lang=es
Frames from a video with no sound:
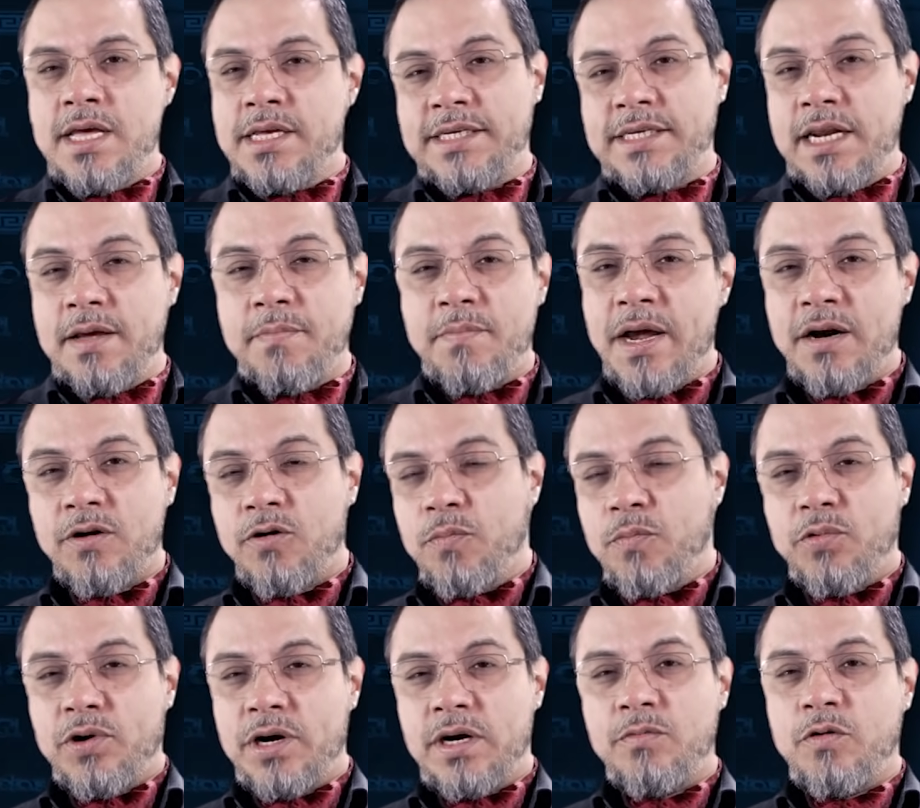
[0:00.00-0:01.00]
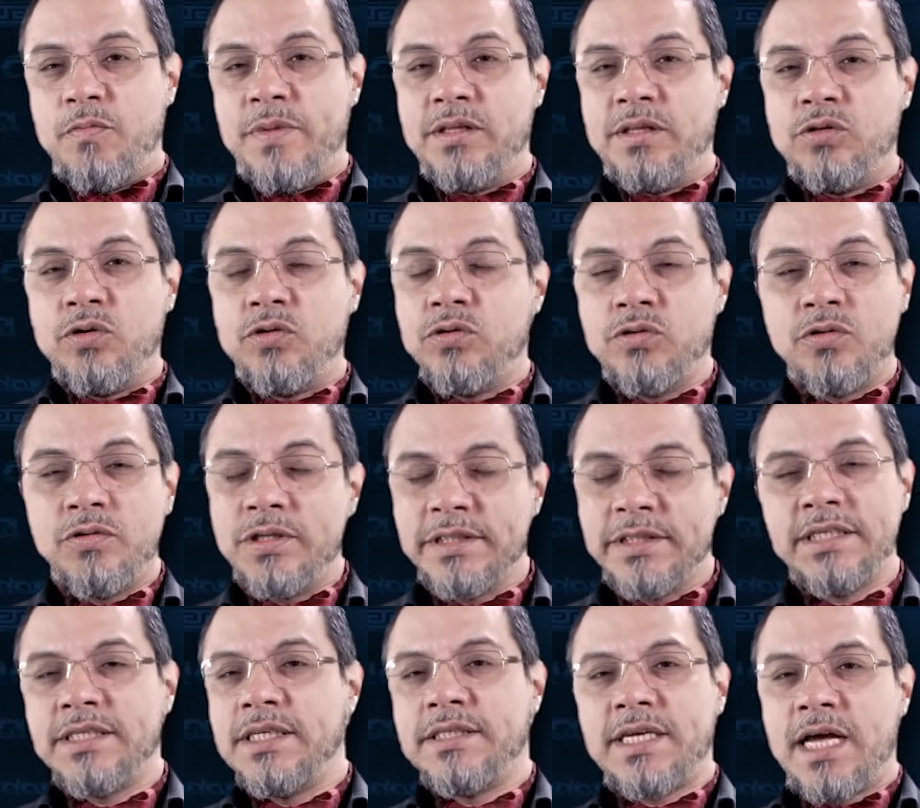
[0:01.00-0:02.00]
Sin embargo, por el momento no es
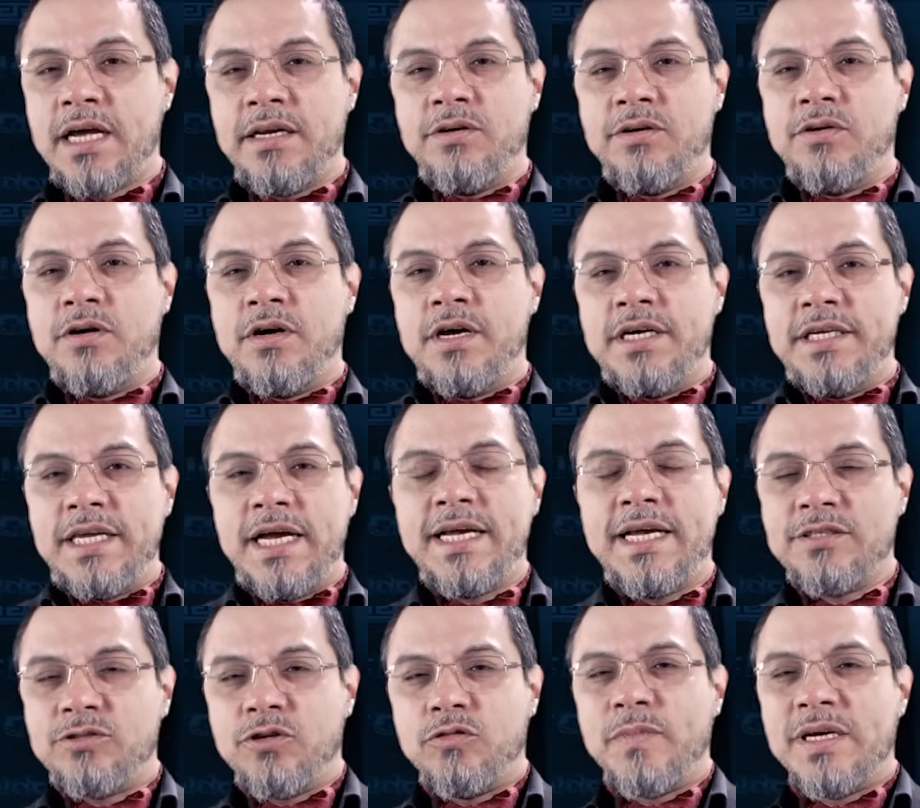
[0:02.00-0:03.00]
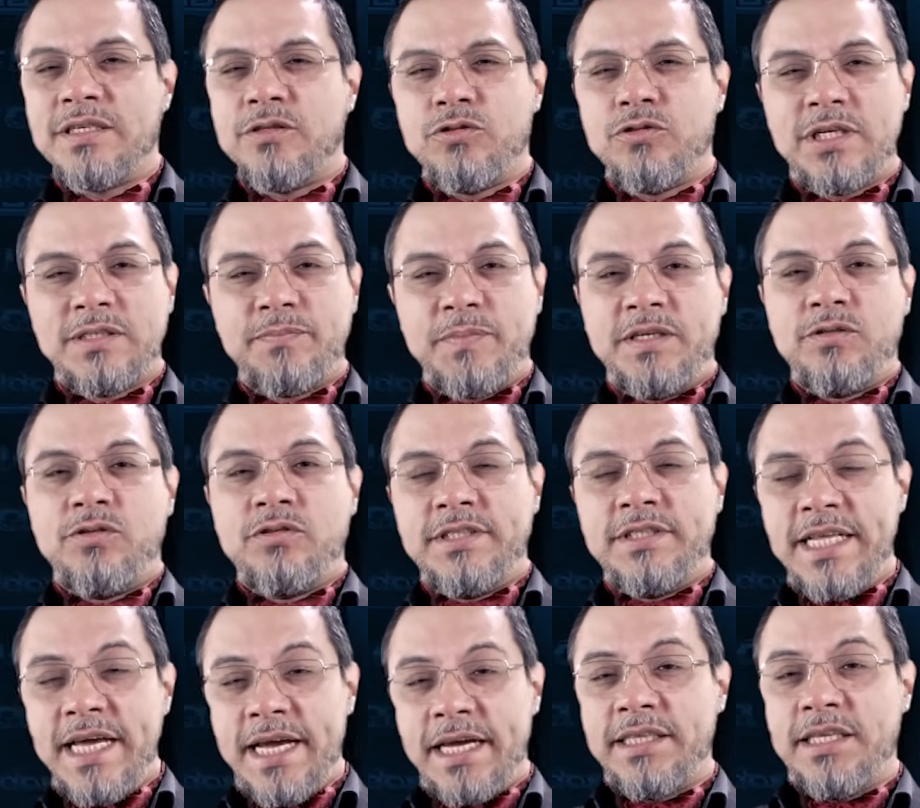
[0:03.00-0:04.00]
necesario, ya que son más los aspectos
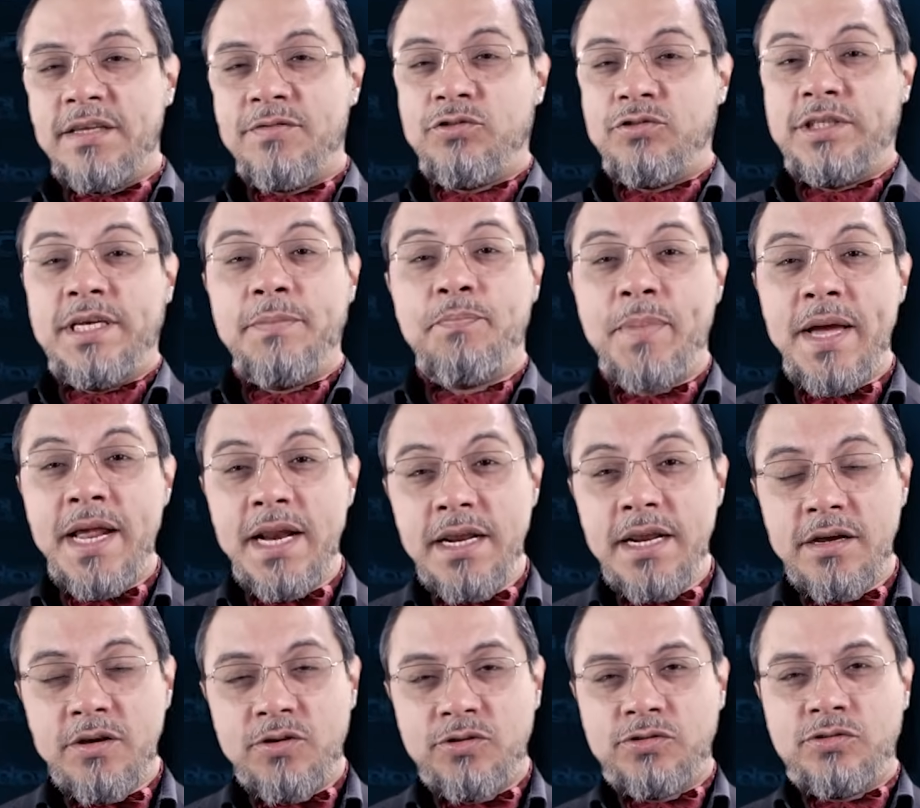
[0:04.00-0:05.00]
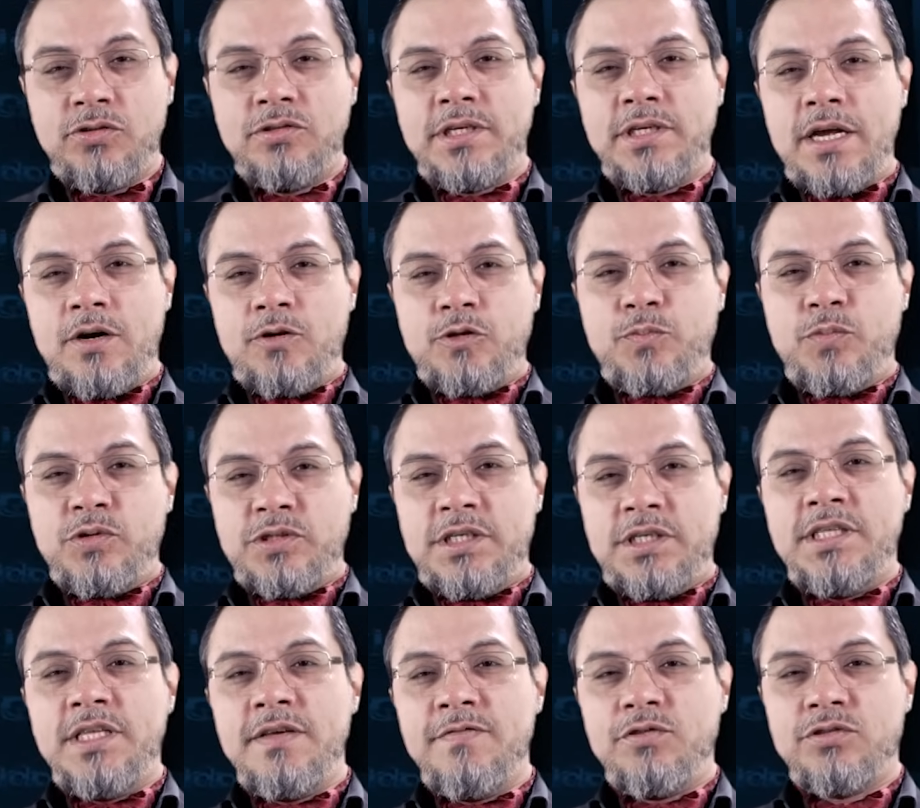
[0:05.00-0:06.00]
negativos y peligrosos que los
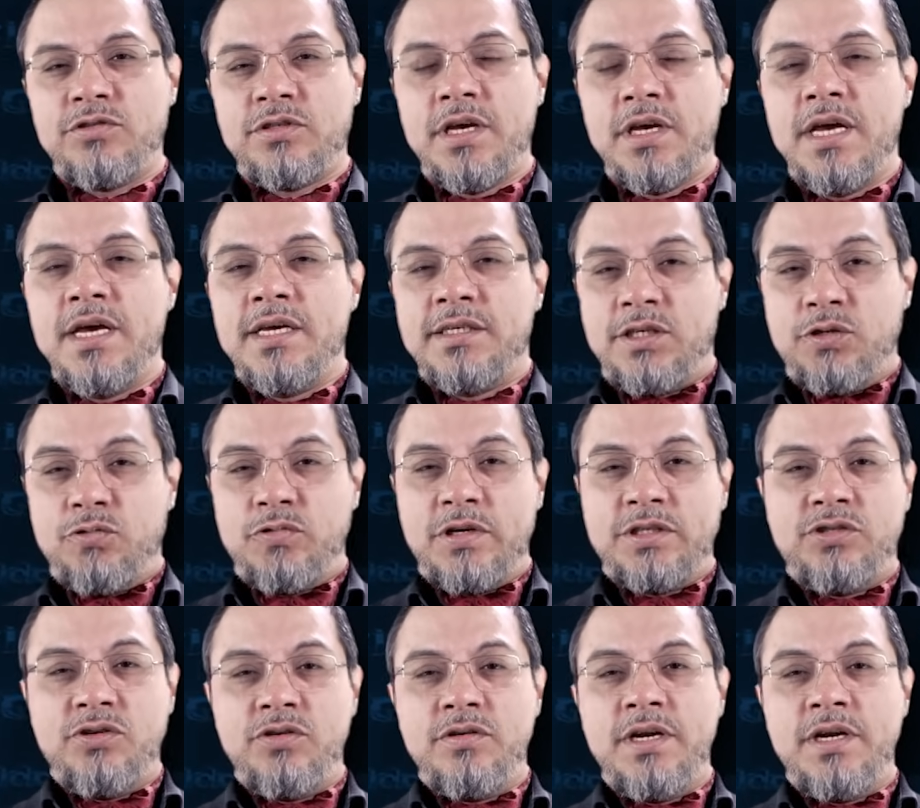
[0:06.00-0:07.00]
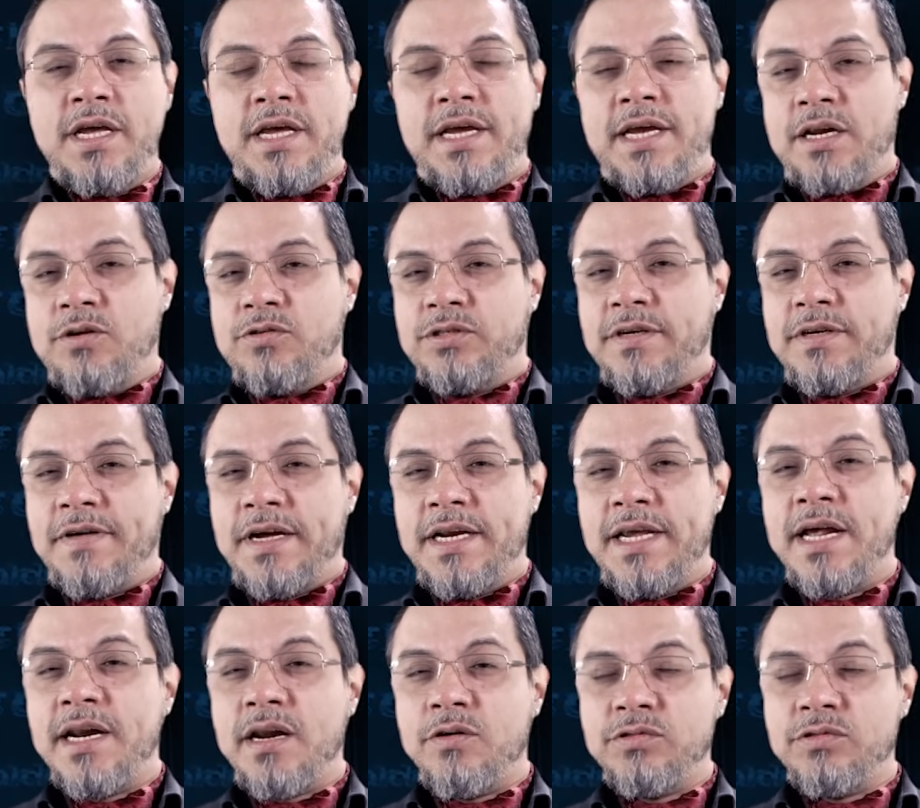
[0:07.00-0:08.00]
positivos, situación que nos
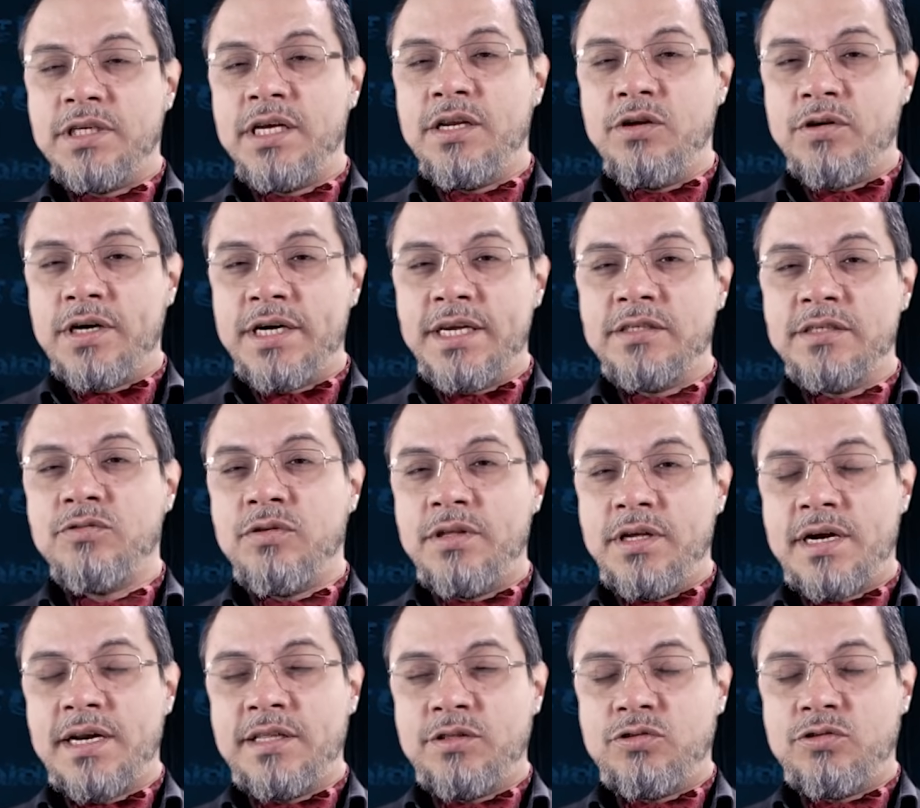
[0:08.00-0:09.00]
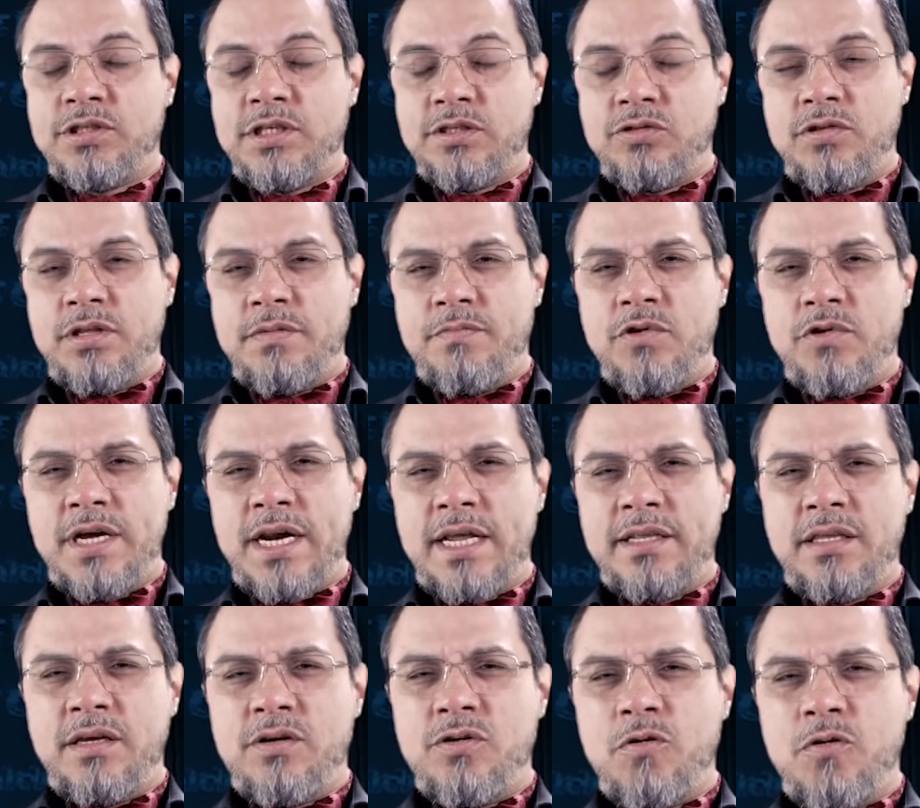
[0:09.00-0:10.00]
llevarían a un serio riesgo de retroceso
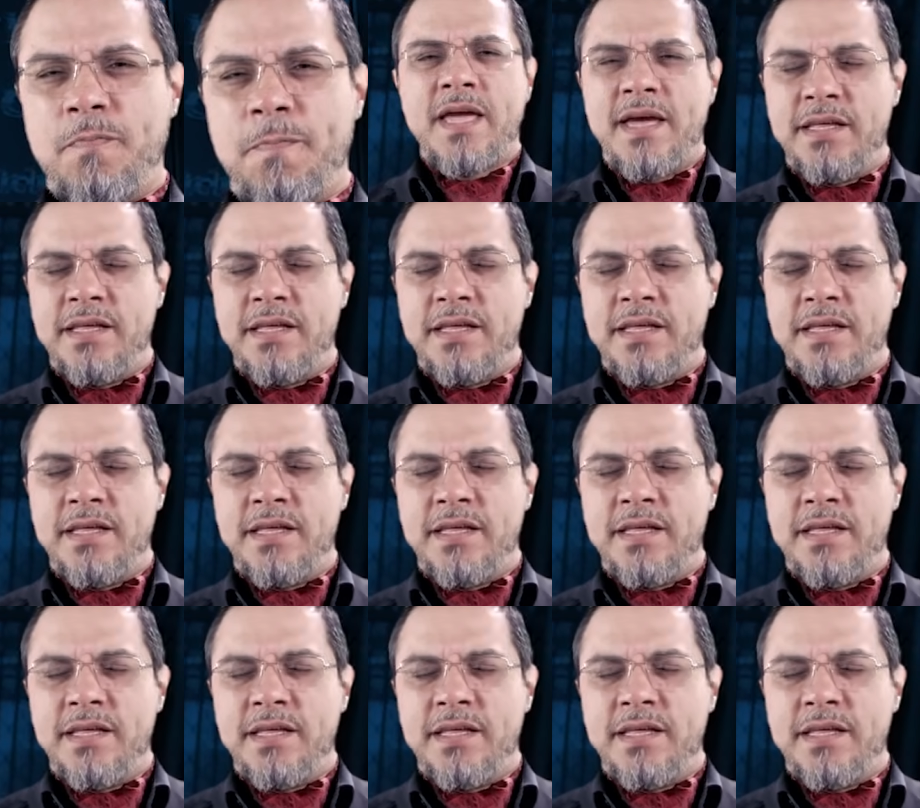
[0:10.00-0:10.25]
democrático.